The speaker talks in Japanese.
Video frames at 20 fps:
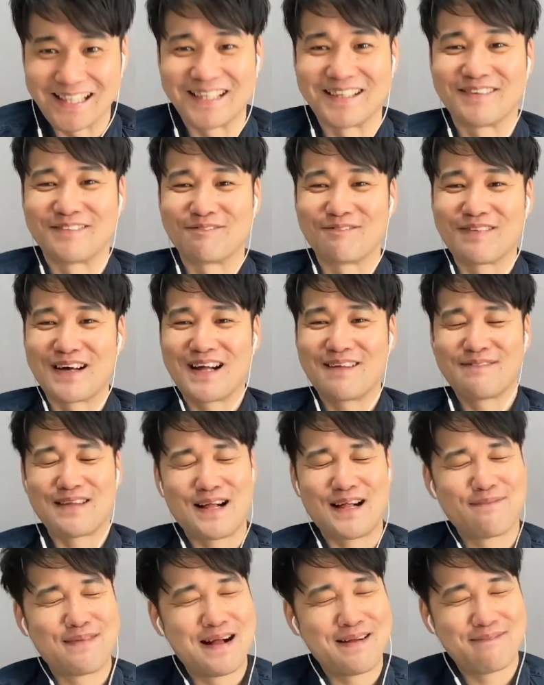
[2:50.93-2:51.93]
まあ
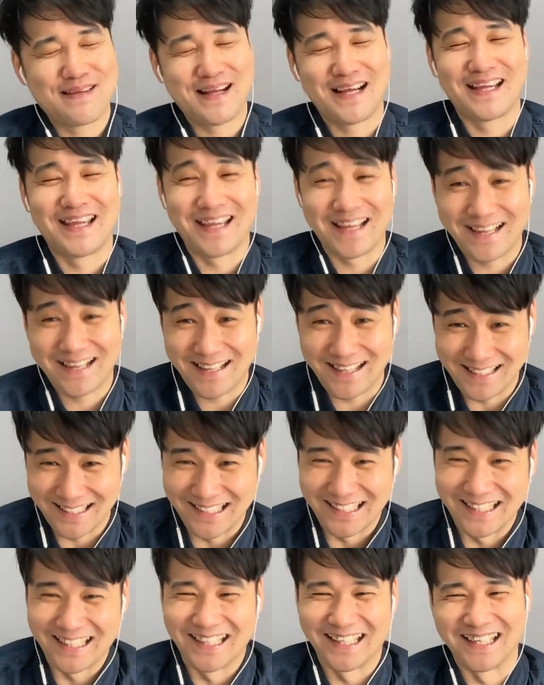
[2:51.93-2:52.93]
まあまあまあ、ええか。
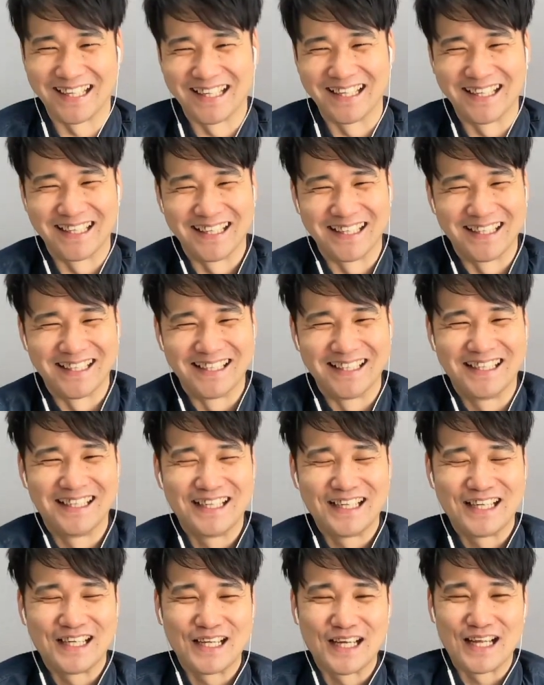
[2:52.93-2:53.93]

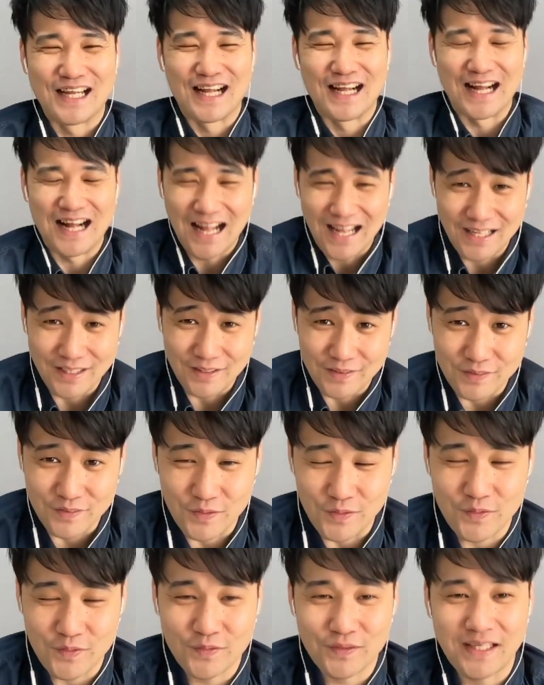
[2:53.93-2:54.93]
はい。
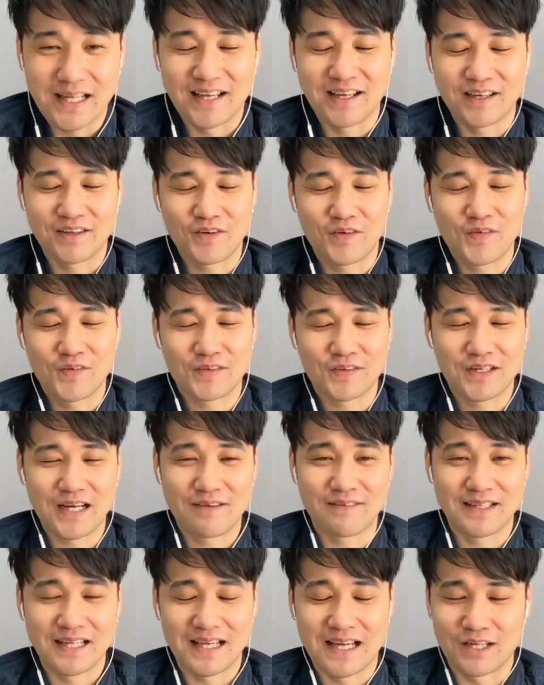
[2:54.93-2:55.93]
ということで、今
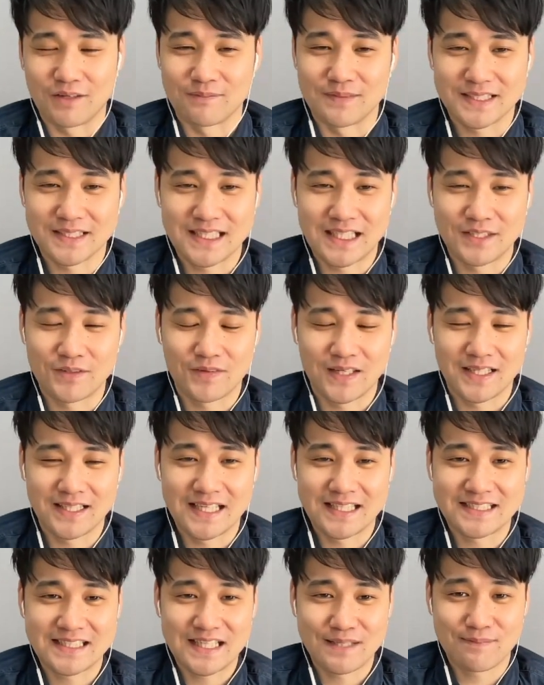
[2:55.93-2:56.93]
回はね、あの短い動画に
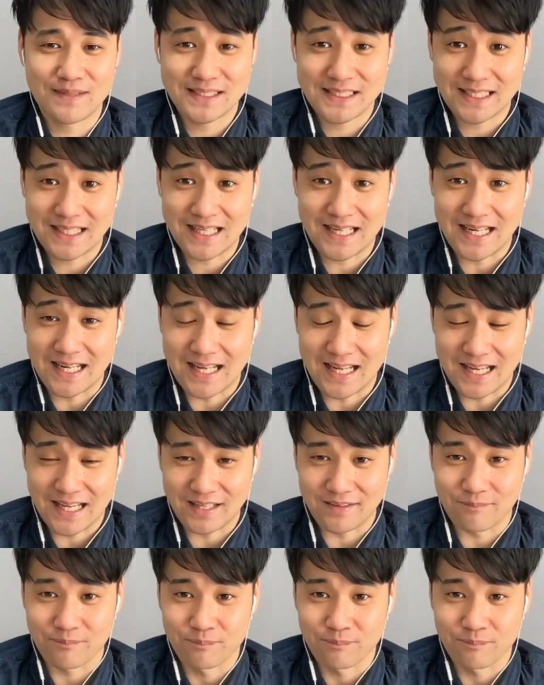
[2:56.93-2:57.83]
なっちゃいましたが、はい。よ